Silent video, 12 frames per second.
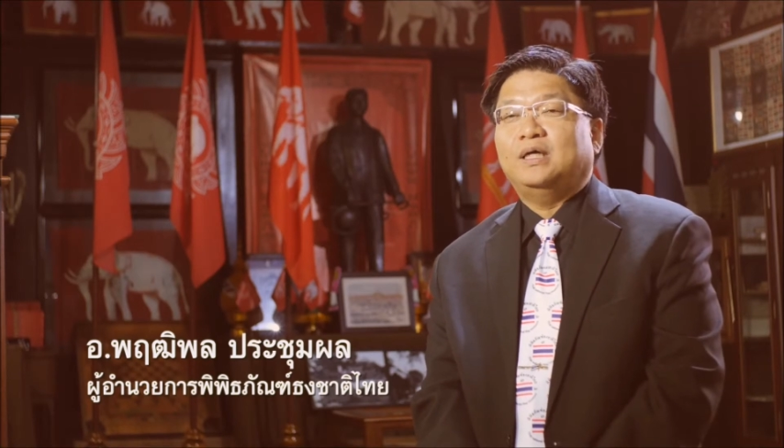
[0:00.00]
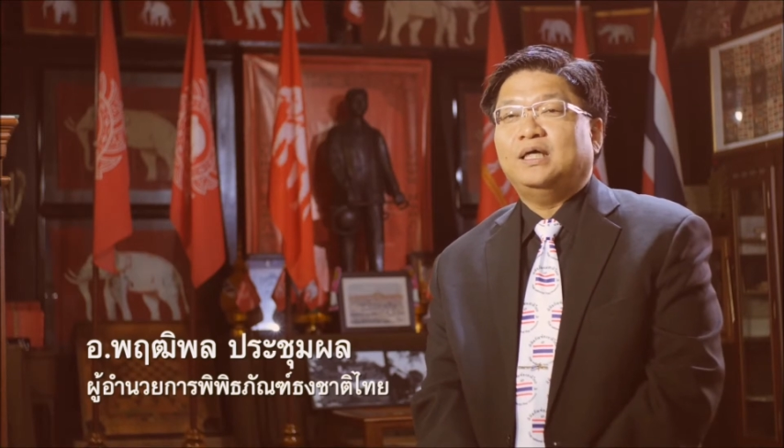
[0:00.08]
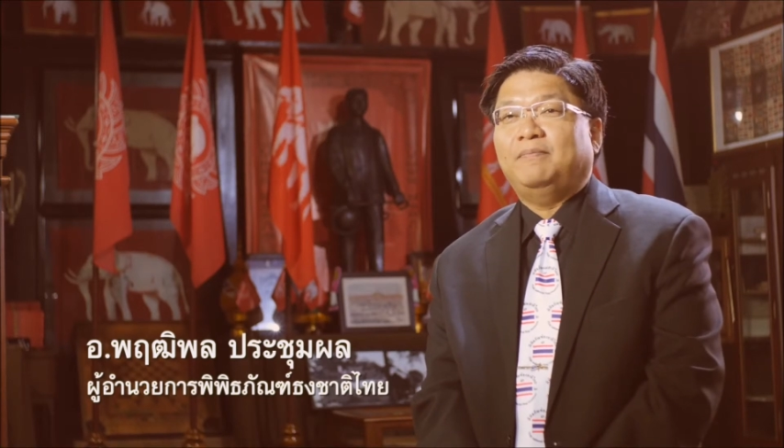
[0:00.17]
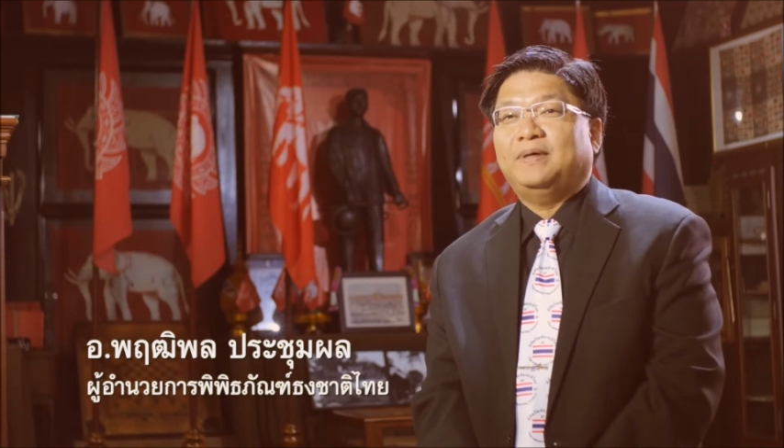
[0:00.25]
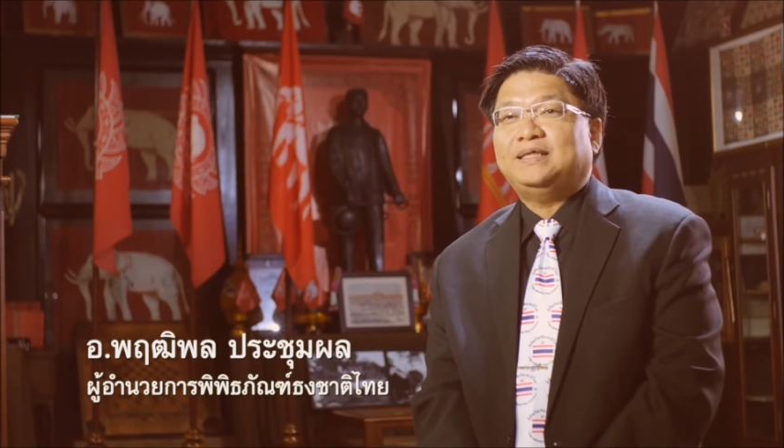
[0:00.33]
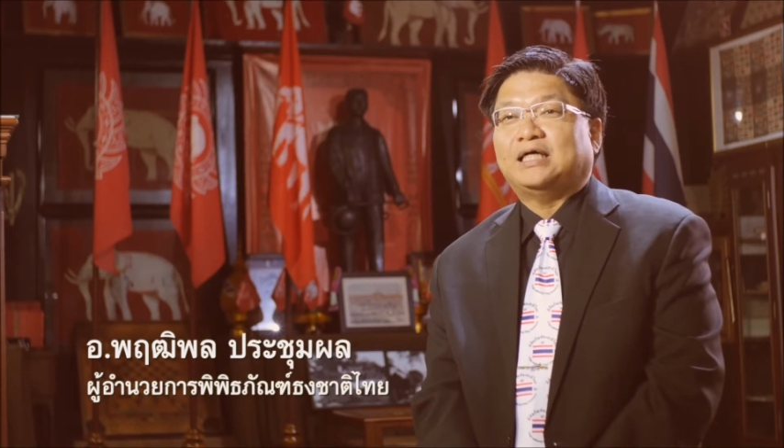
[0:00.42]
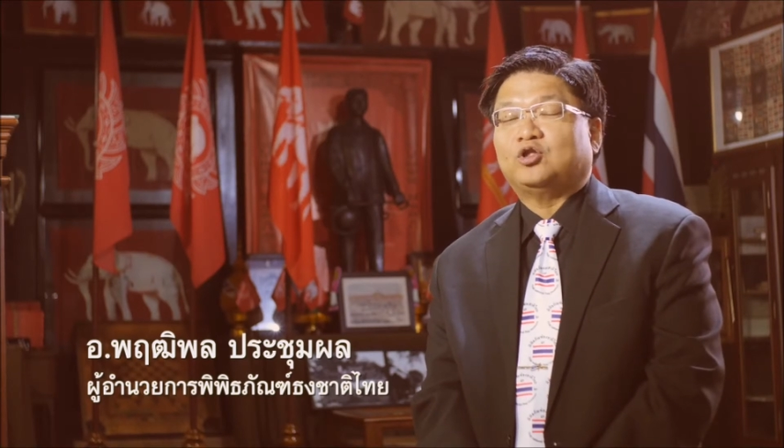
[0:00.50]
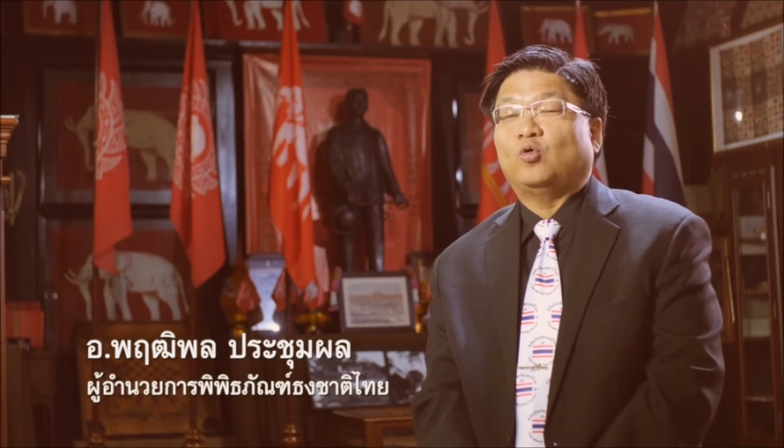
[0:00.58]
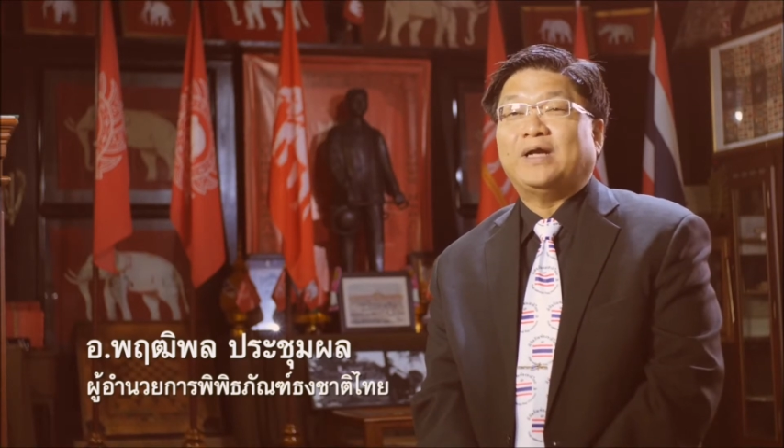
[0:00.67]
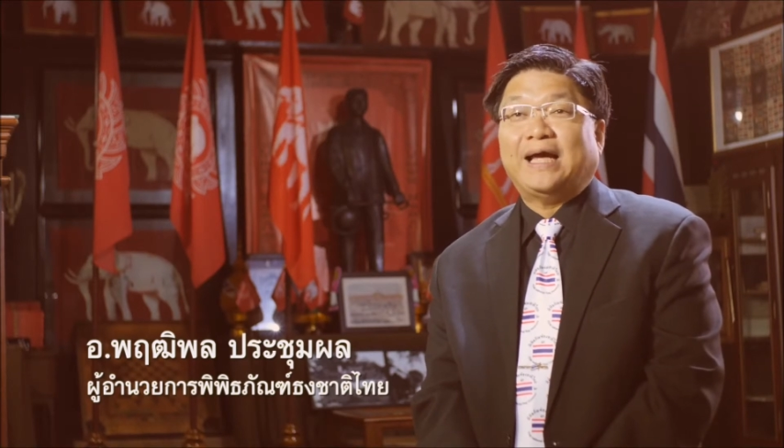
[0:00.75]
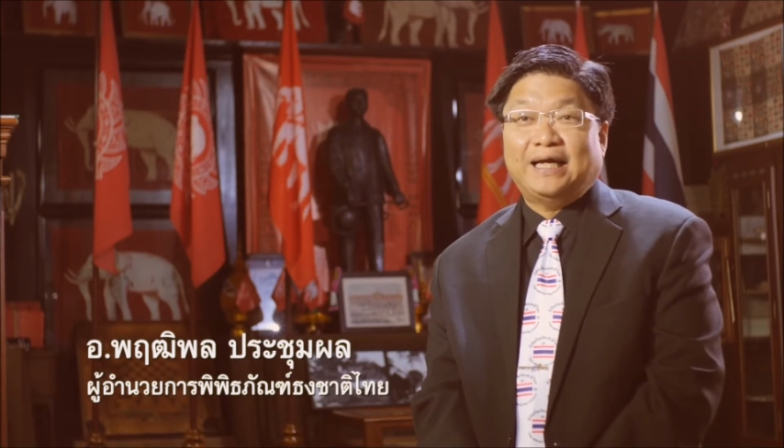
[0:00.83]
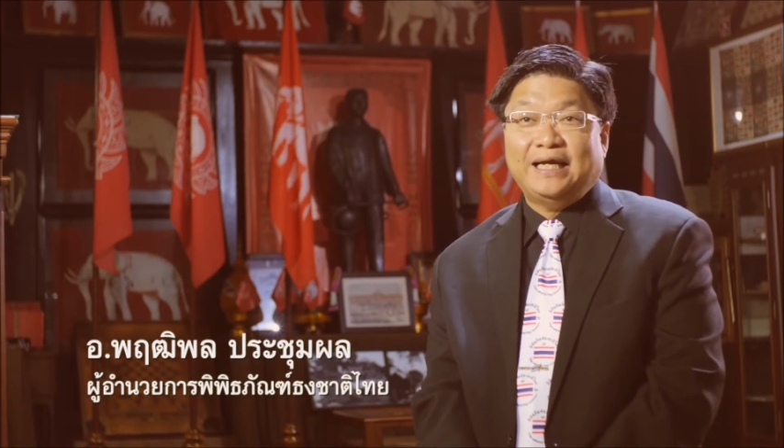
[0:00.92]
เริ่มมาจากธ
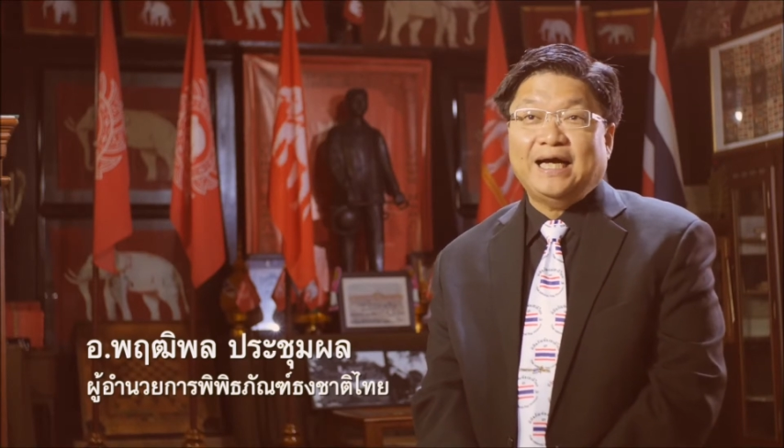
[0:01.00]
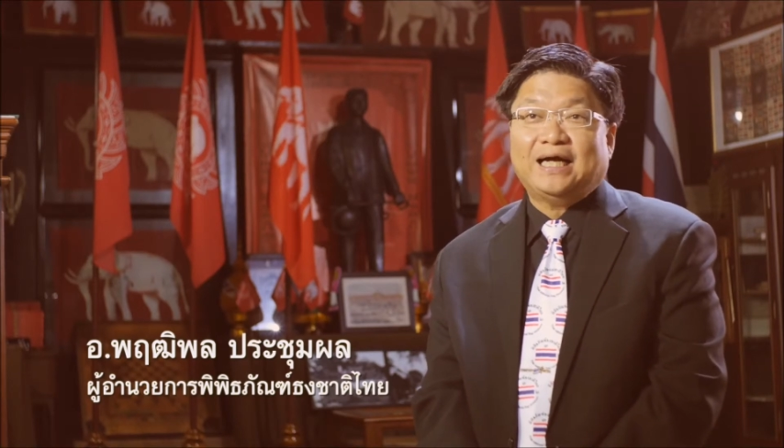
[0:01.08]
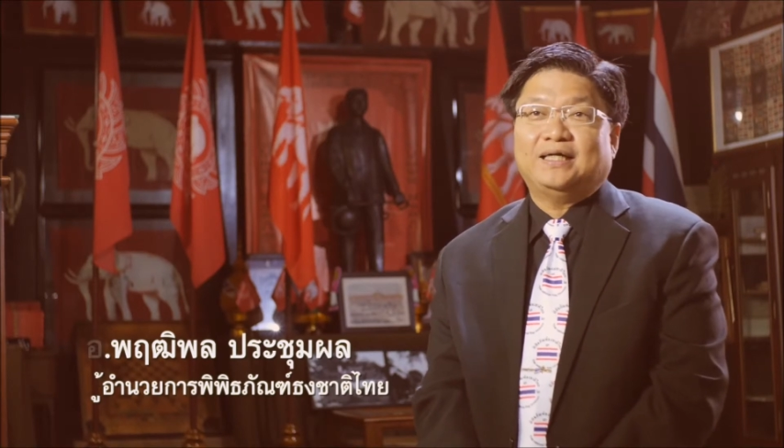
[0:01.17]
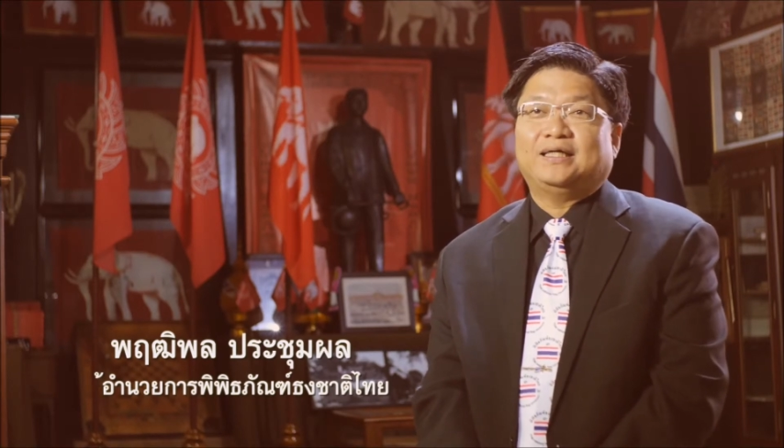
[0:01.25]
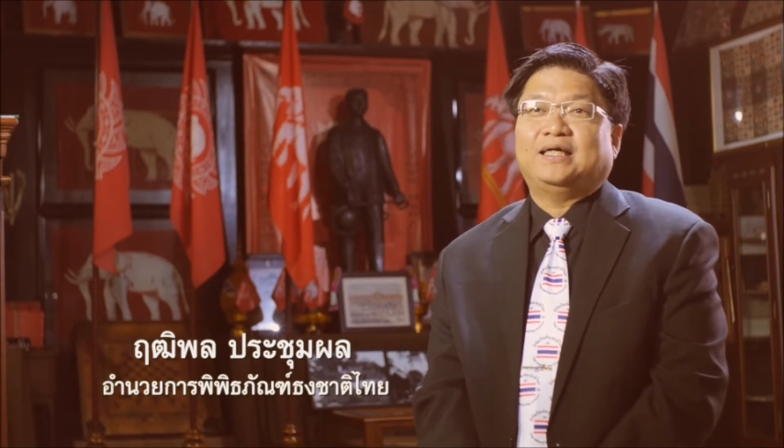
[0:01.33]
งแดงเกลี้ยง